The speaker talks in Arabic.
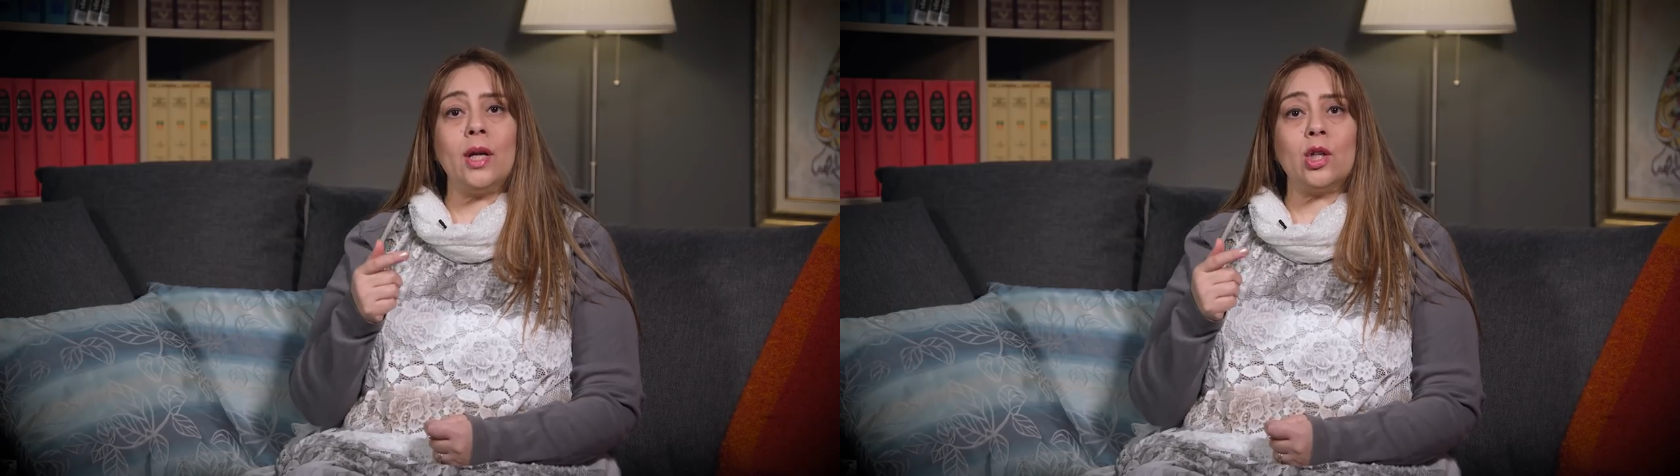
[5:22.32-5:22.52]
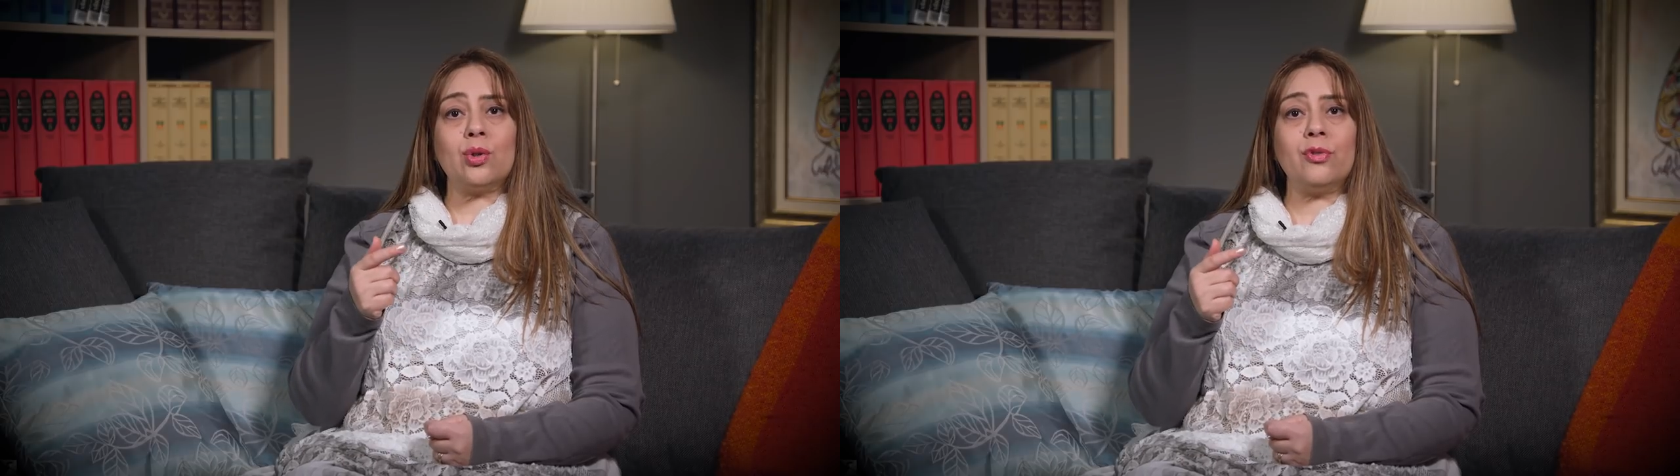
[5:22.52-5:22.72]

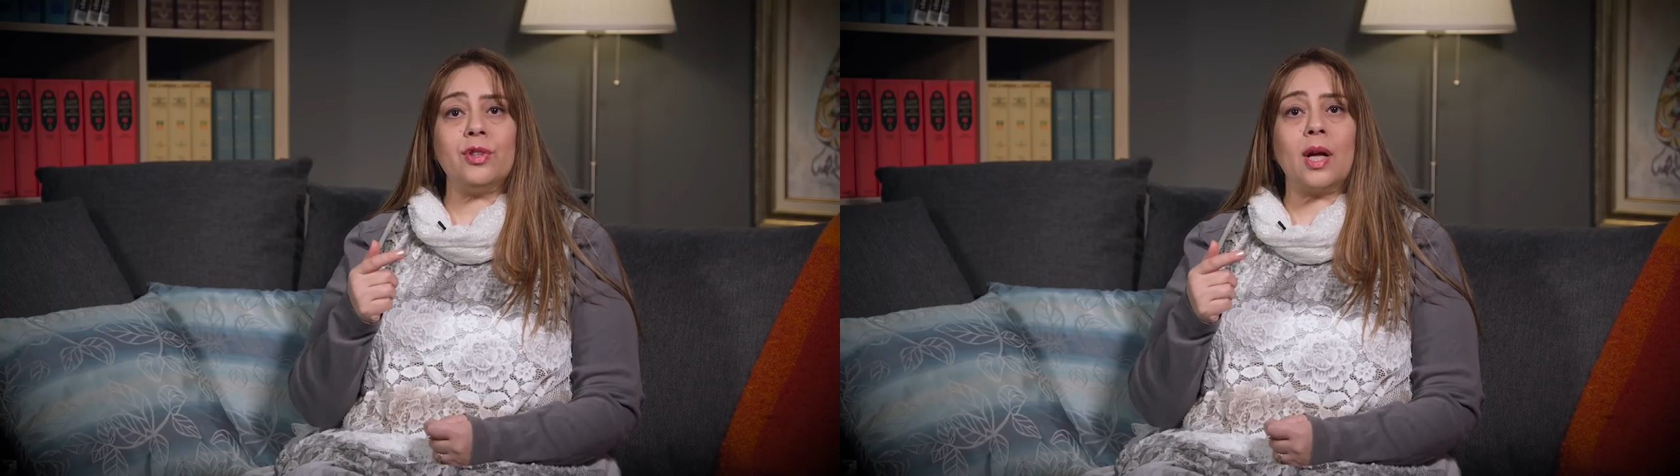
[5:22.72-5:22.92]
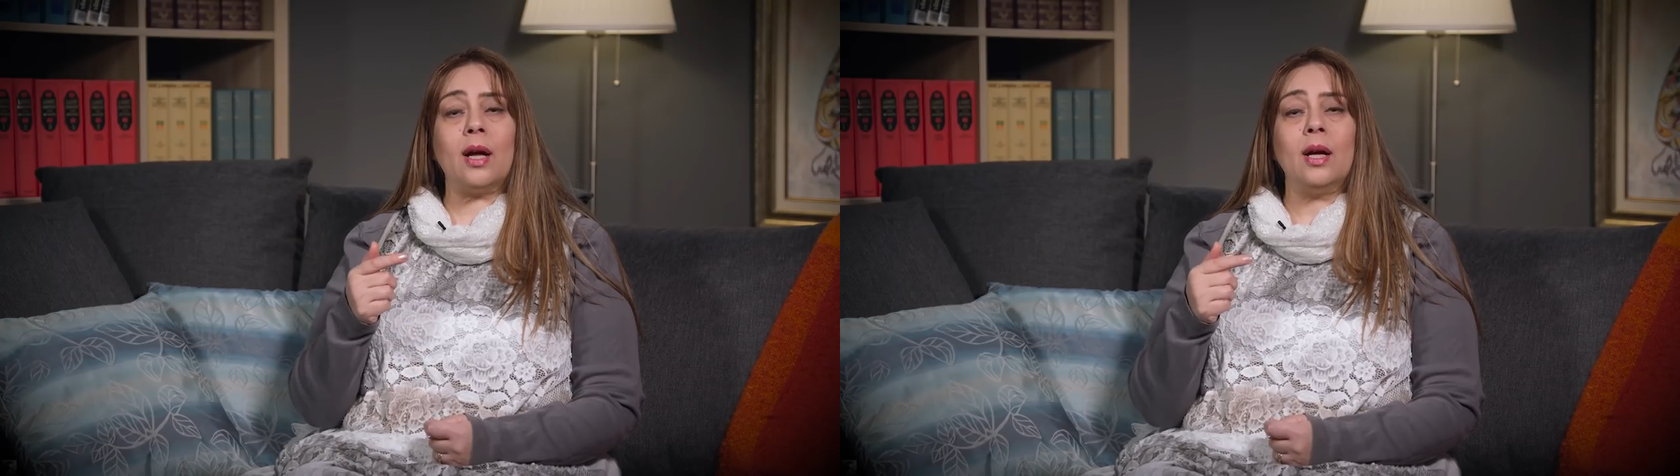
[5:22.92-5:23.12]
وهنا
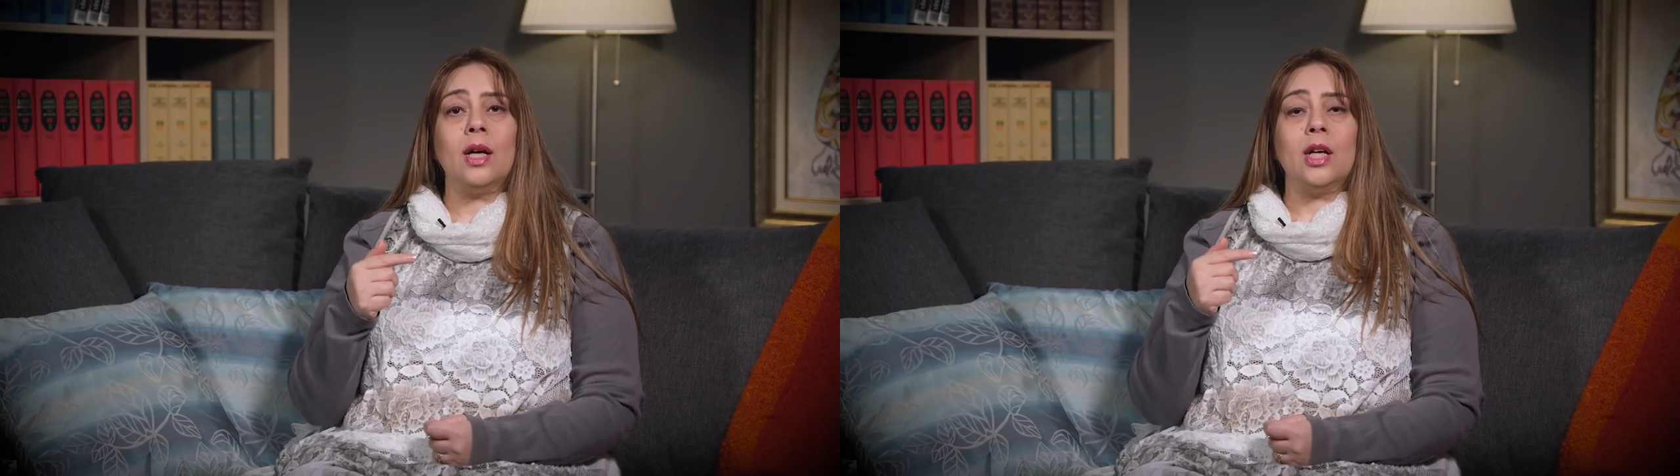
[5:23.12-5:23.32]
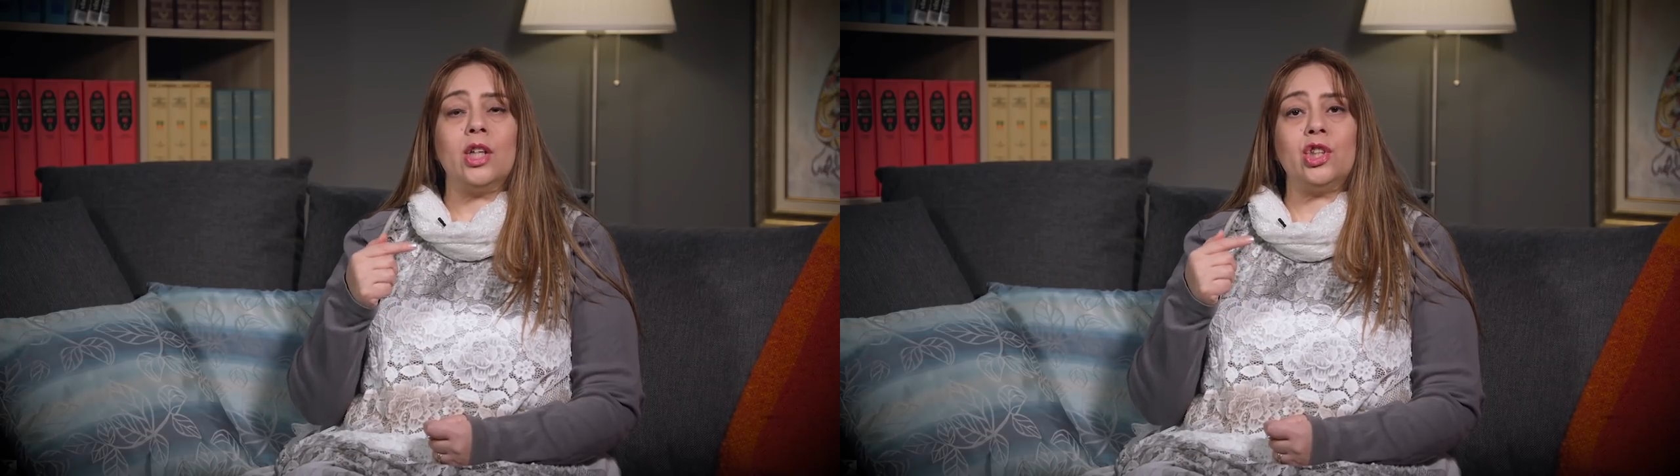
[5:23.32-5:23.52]
شفنا
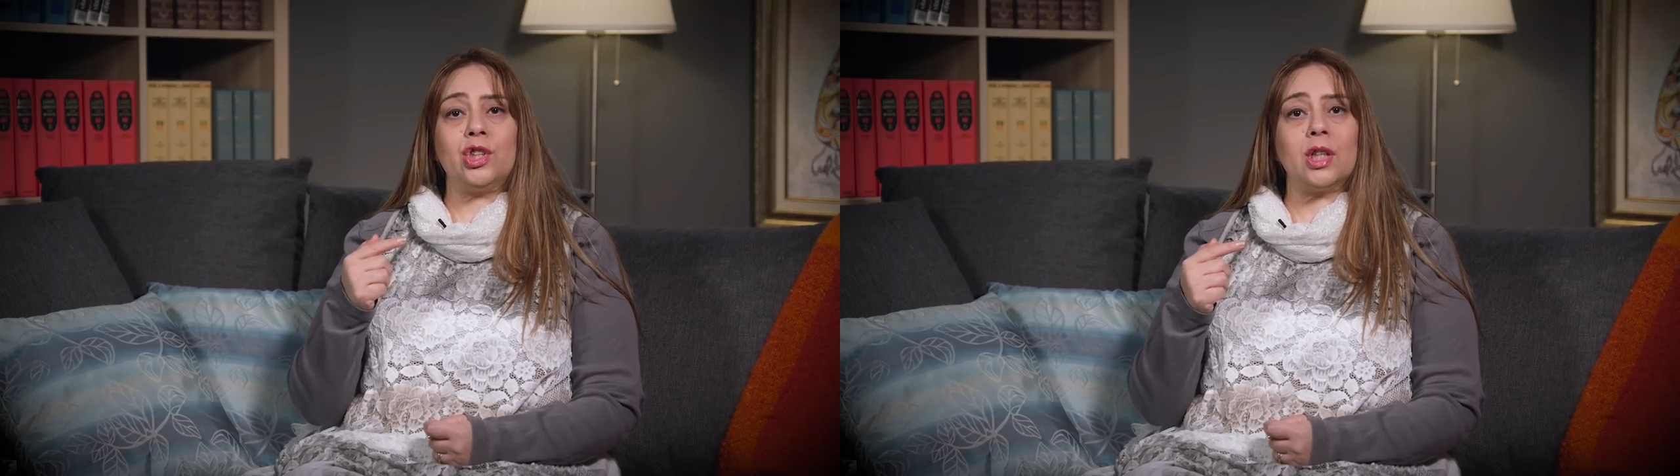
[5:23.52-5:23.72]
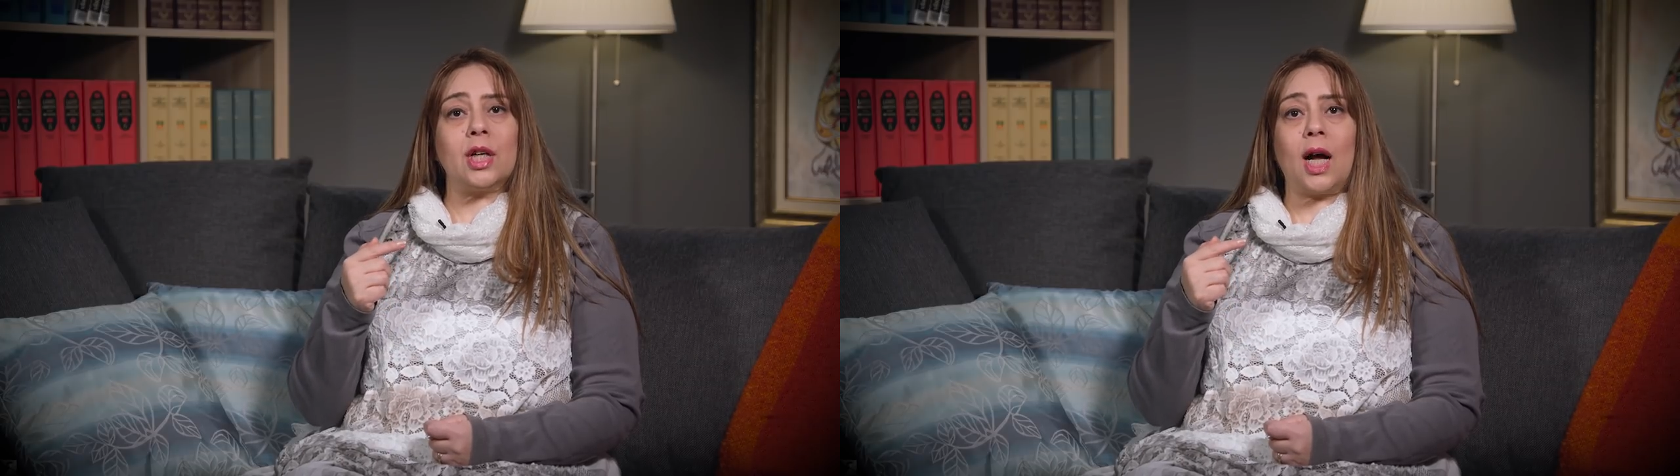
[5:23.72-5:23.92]

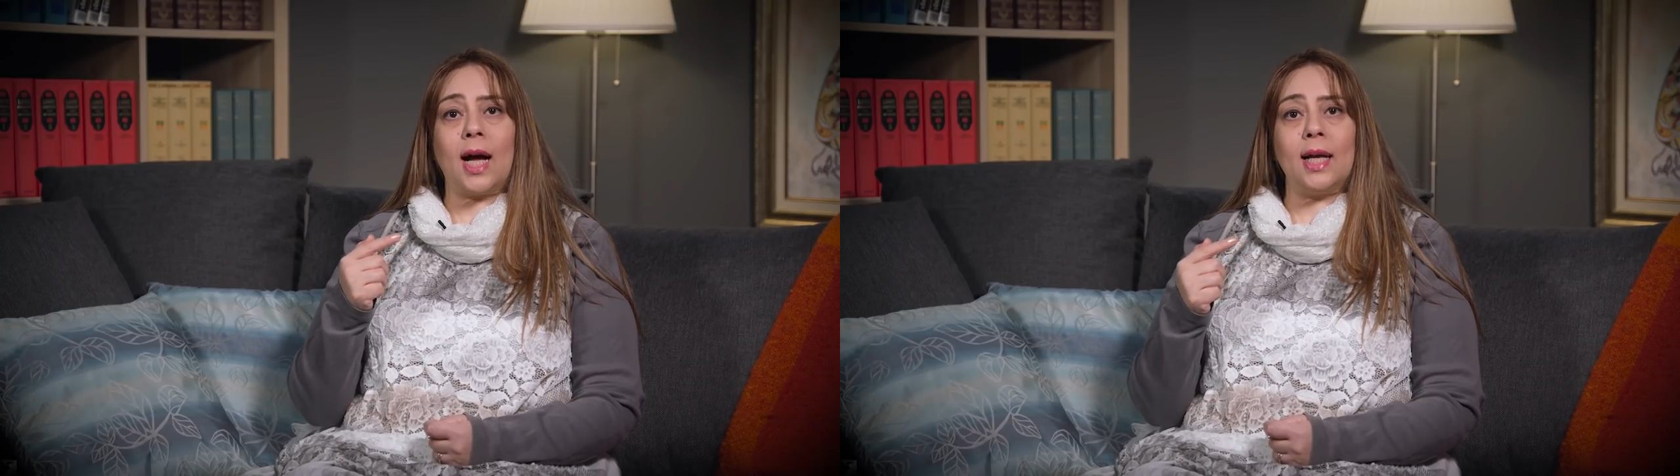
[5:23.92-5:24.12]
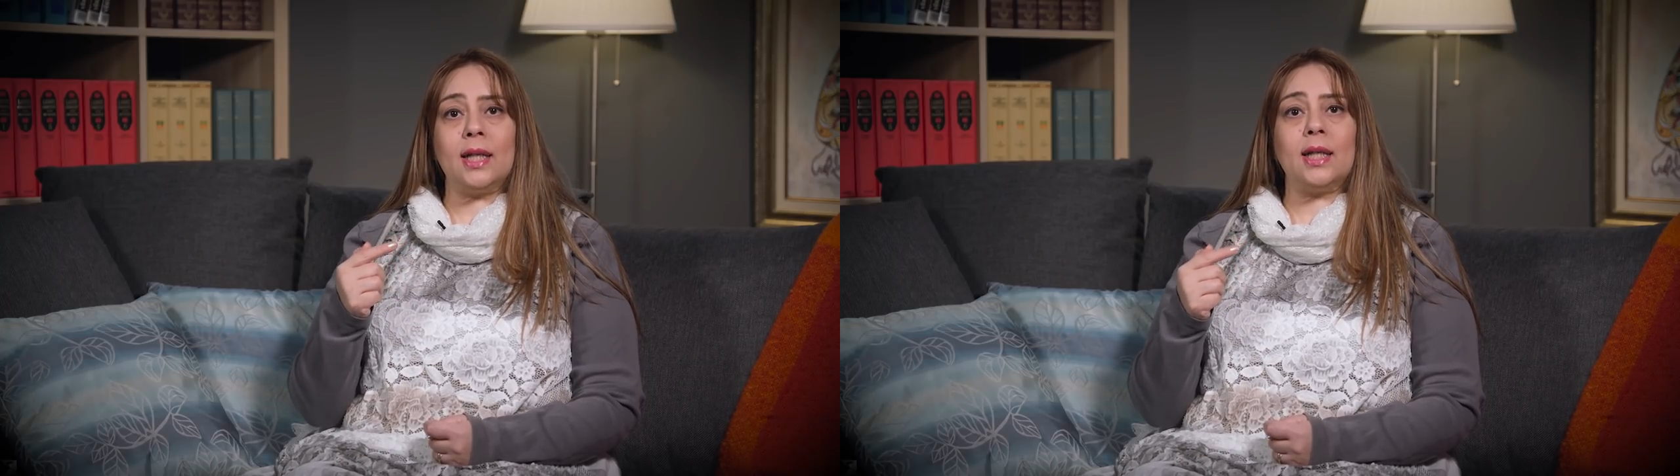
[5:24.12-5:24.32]
الشيخ
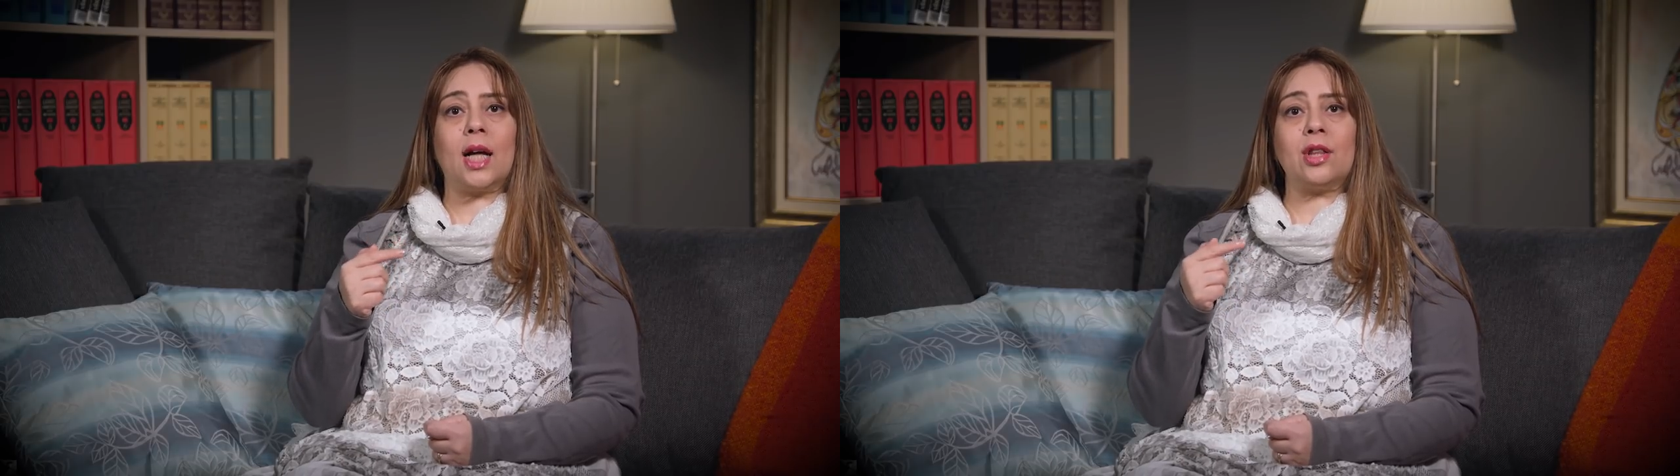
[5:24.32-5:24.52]
راح قال إيه